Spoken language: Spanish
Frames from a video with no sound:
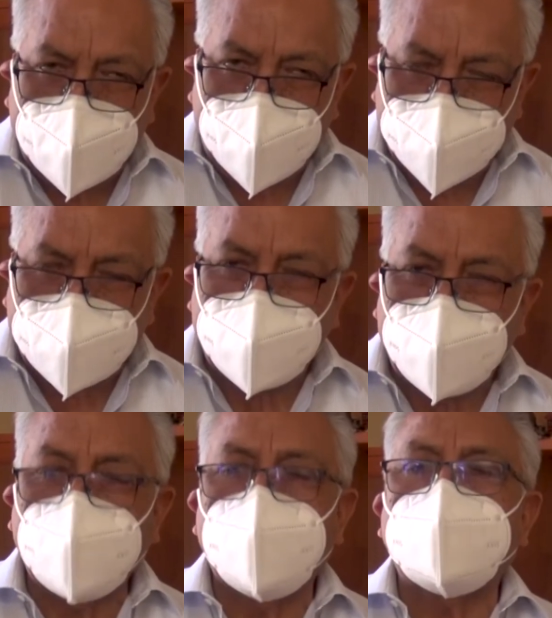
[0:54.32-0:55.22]
este
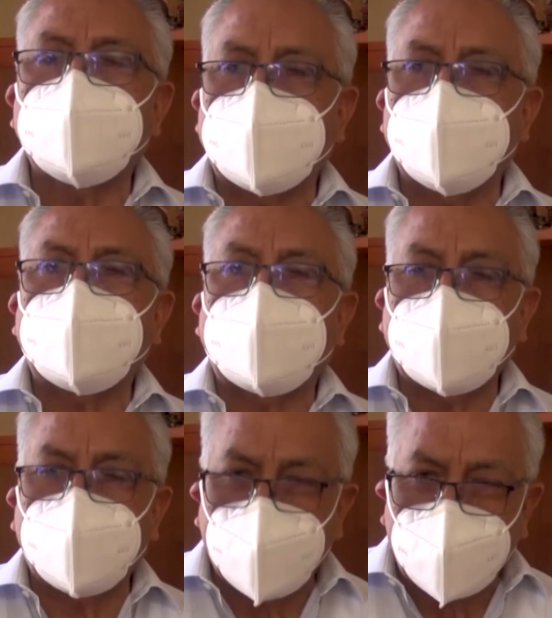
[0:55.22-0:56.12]
virus en nuestra
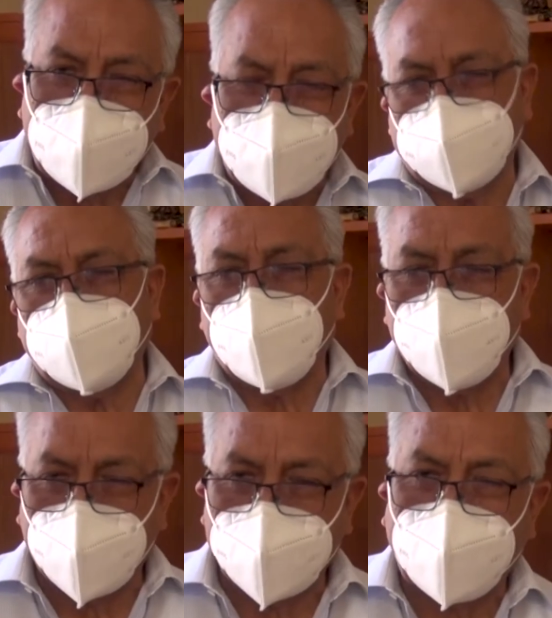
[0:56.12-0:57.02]
región Lima, así
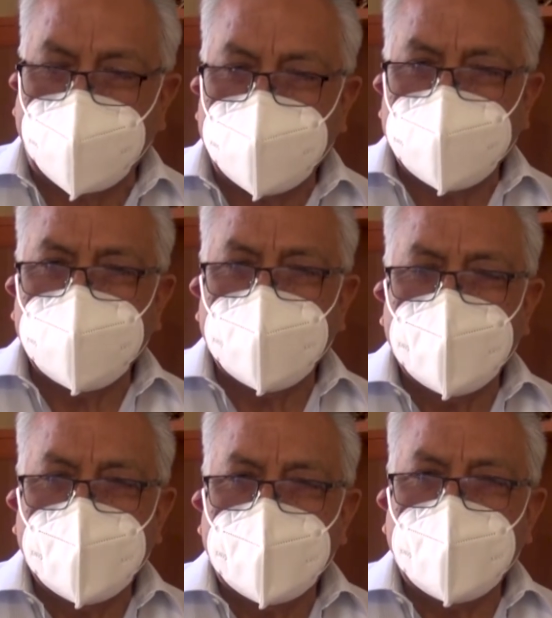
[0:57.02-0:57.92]
como en el país,
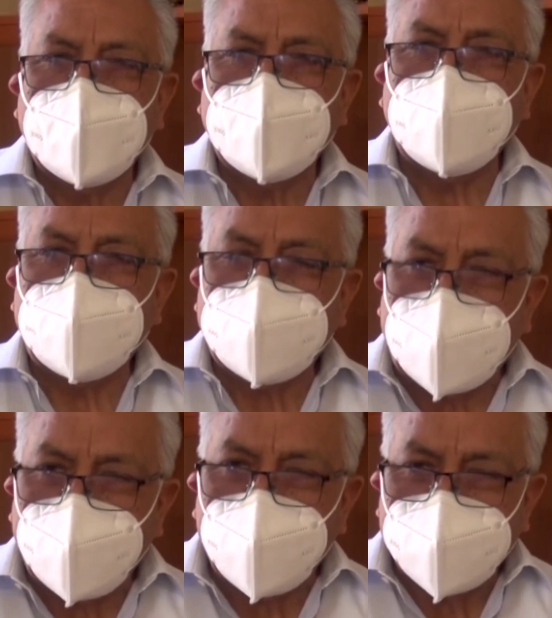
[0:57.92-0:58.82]

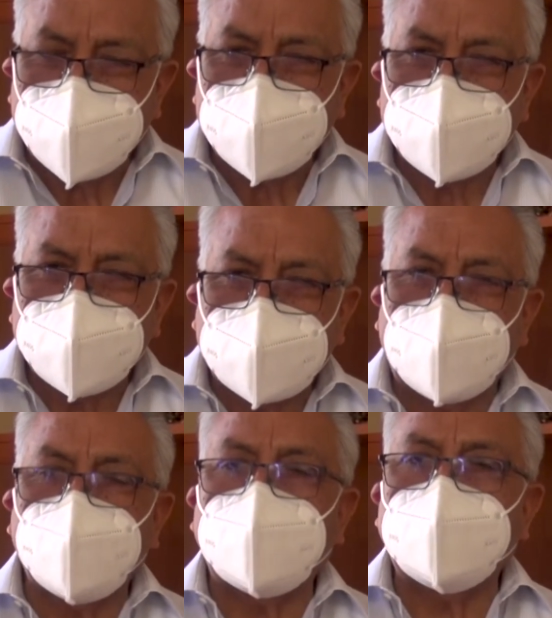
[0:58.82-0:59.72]
necesitamos
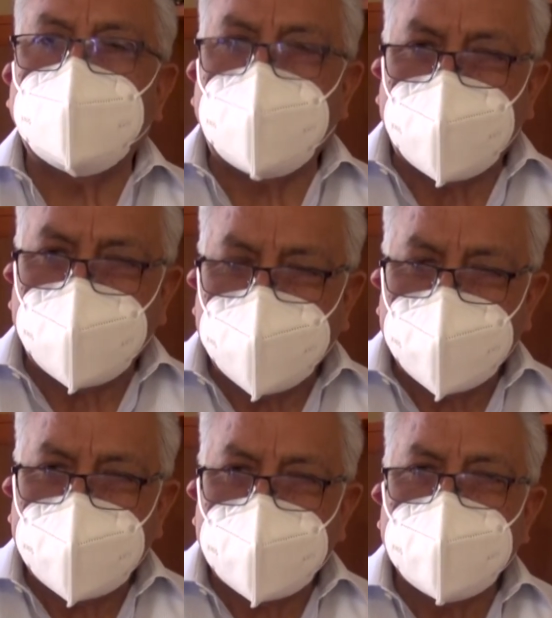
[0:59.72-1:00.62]
que nos entregue
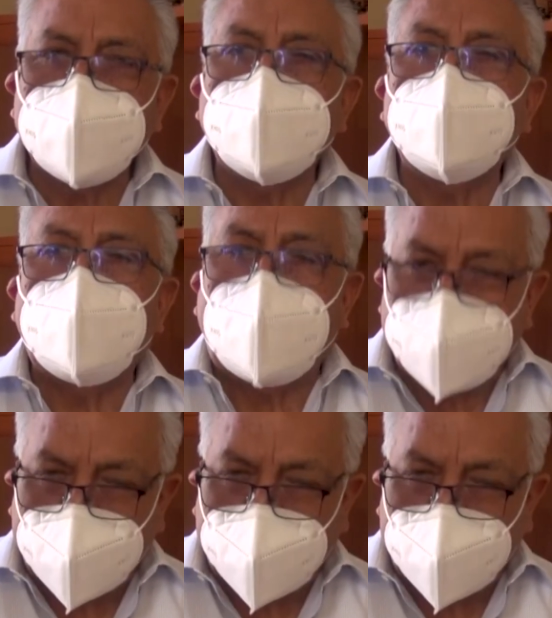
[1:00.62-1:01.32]
más